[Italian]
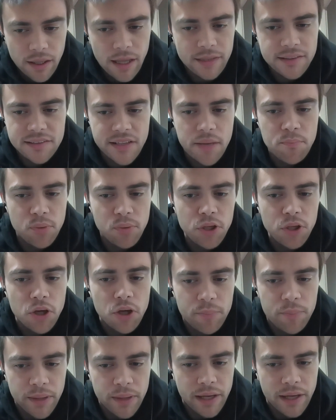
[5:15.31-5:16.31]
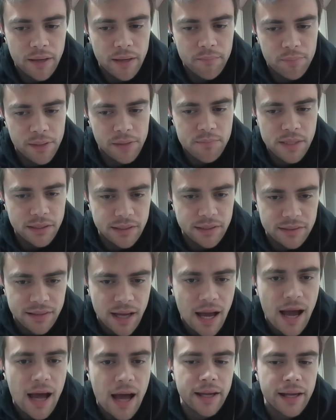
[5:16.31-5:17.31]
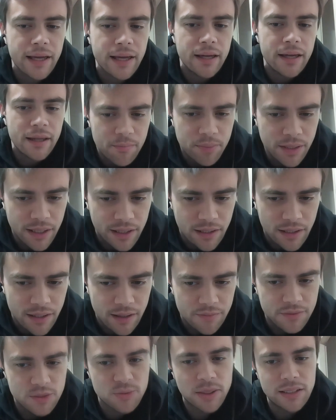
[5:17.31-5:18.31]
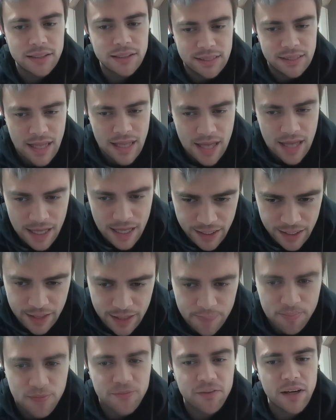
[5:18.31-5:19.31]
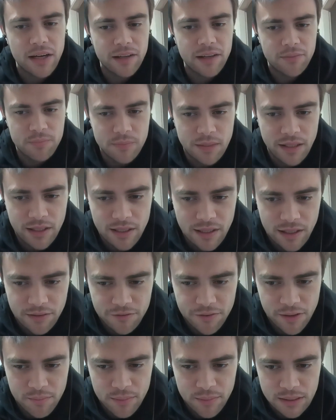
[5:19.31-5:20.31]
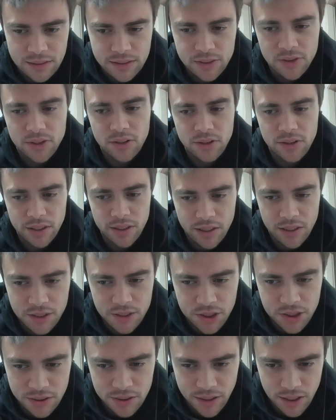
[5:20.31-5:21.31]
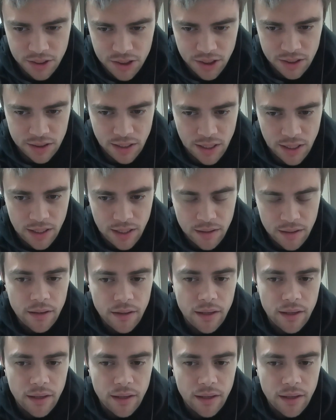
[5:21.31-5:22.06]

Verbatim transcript: Ad esempio, io per, per meditare, per visualizzare, per fare le mie affermazioni, eccetera, eccetera,